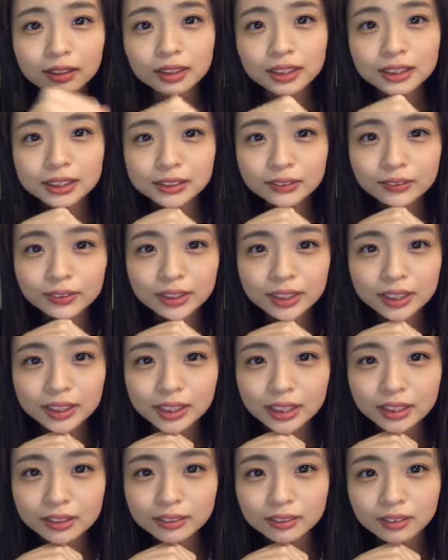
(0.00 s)
ラジオいや
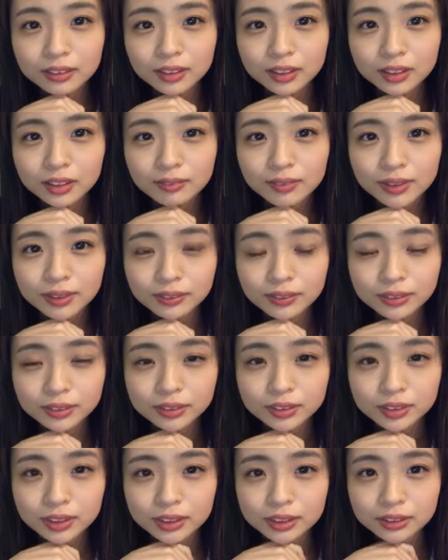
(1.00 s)
リアルにリリバイと一緒
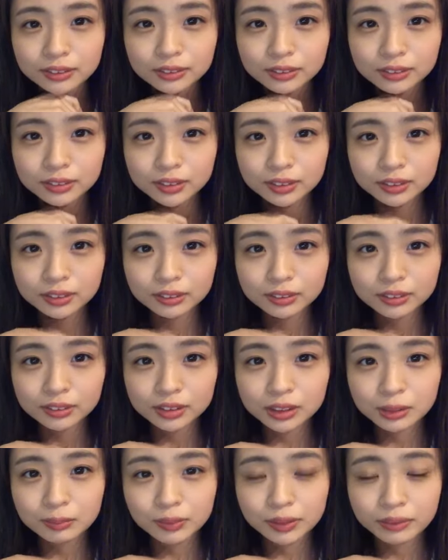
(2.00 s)
に写真写っ
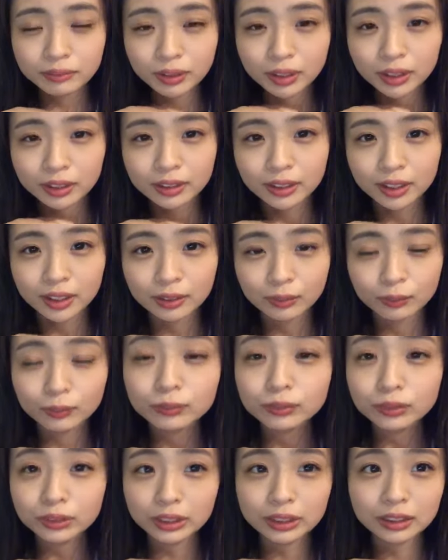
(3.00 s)
ても違和感ない
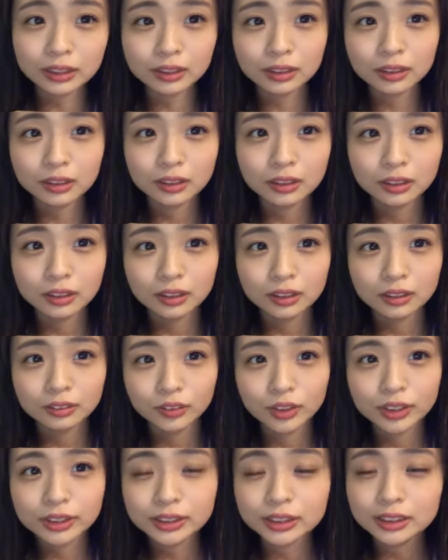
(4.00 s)
本当に
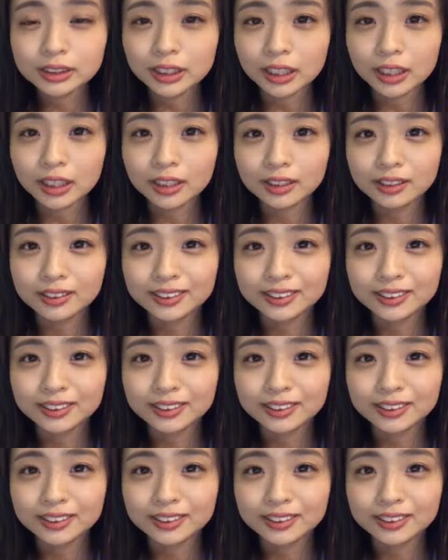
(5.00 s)
嬉しいな